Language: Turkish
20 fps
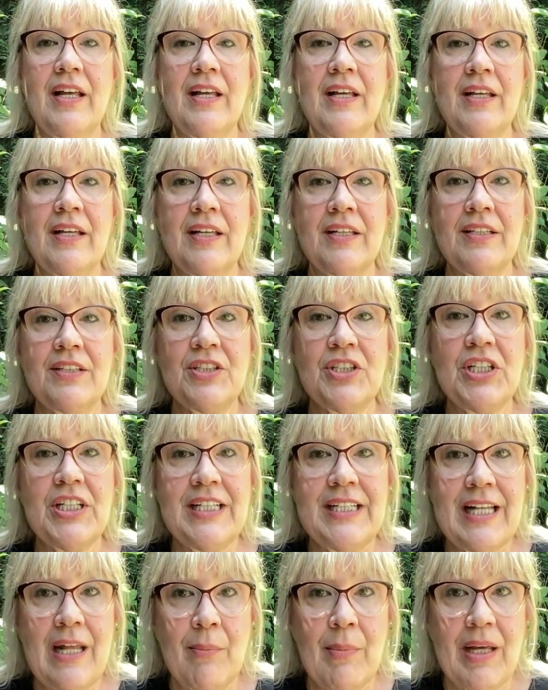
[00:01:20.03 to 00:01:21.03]
e,
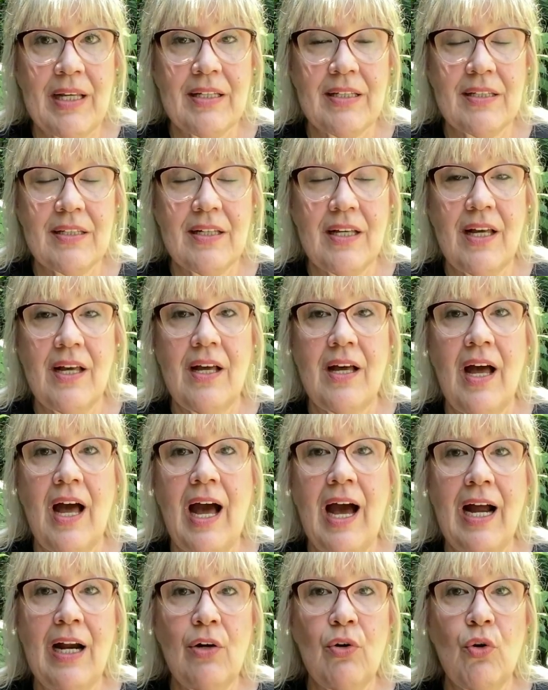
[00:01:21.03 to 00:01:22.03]
çiğnemek.
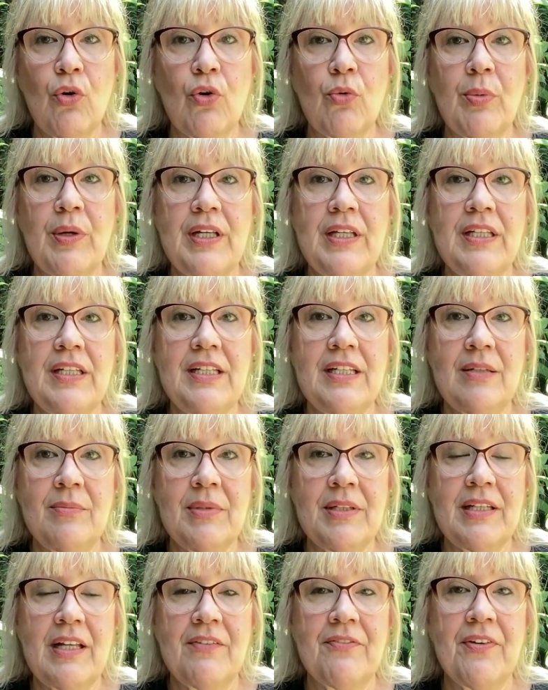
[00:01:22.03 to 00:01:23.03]
Her lokmayı
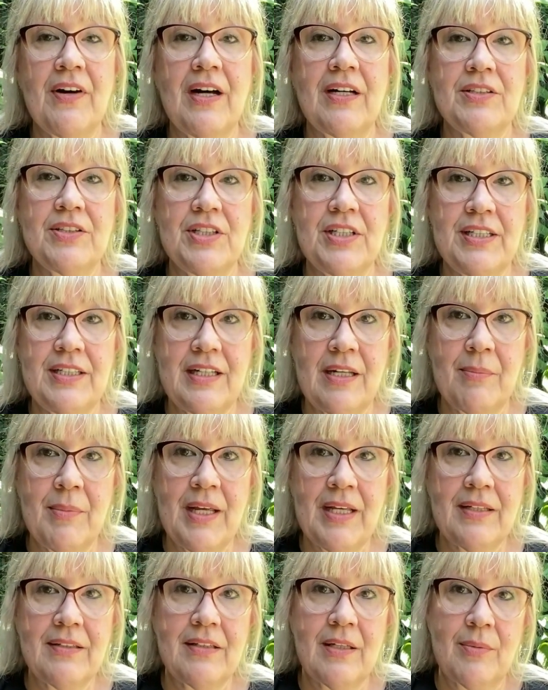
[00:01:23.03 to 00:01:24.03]
20 defa
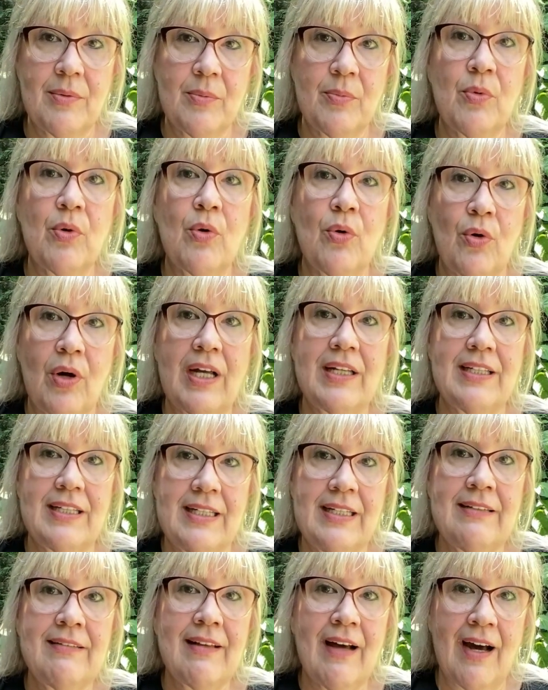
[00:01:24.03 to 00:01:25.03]
çiğnemek tabii bu hani
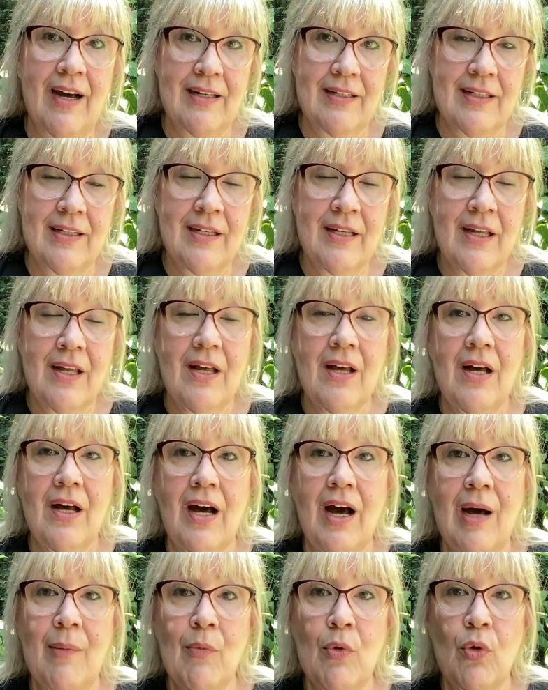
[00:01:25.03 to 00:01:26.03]
ideali
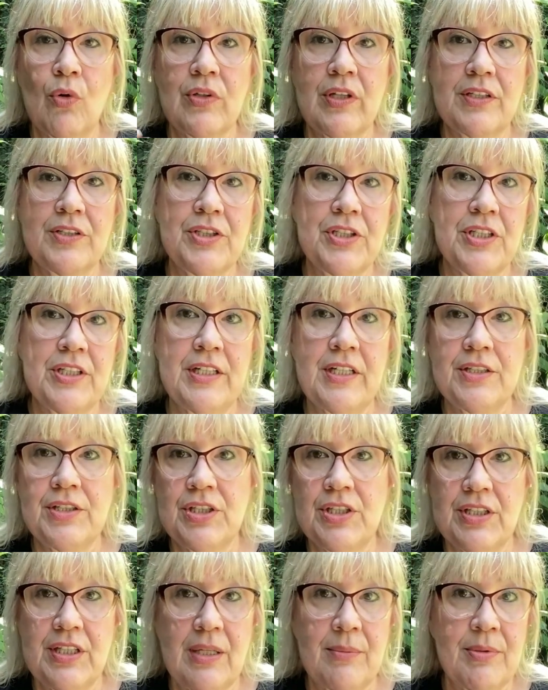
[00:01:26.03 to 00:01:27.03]
ama o da çiğne
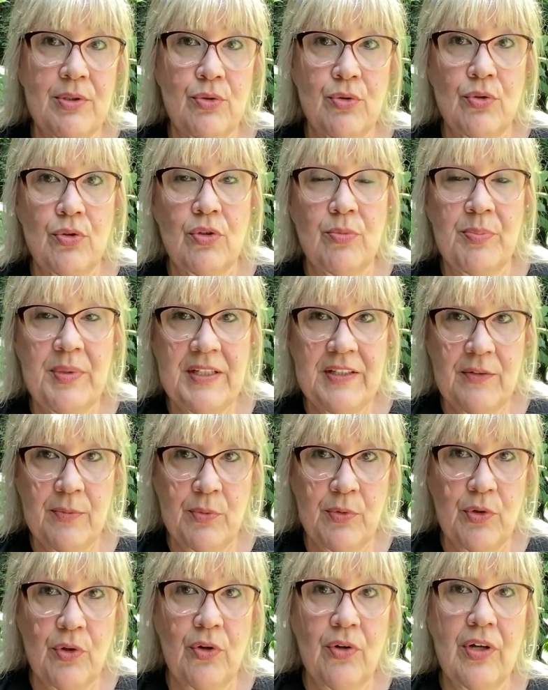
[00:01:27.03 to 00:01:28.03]
çiğne bir türlü
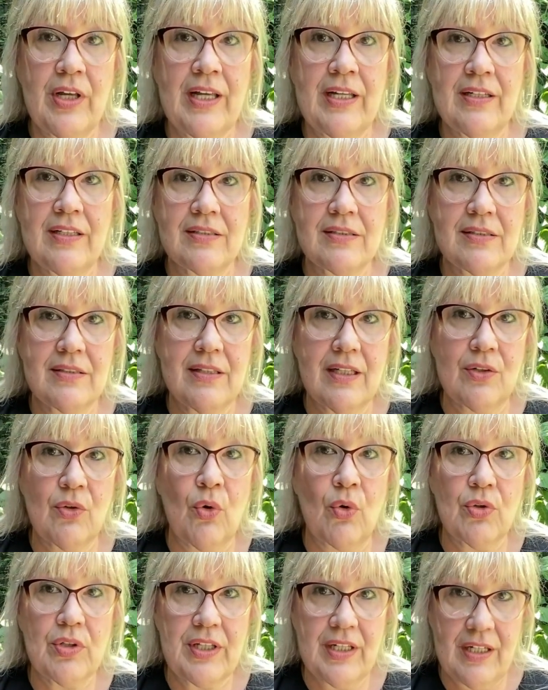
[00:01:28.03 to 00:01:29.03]
bitmiyor. En azından
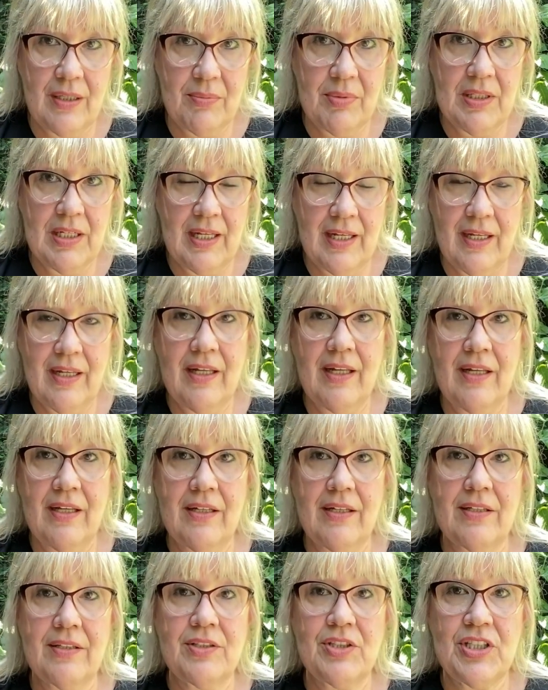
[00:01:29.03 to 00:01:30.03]
10 kere bile
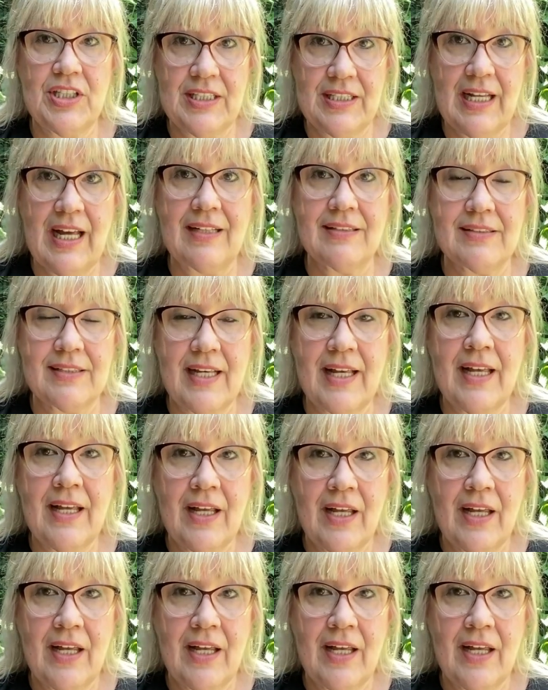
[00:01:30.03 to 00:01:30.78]
e, çiğnense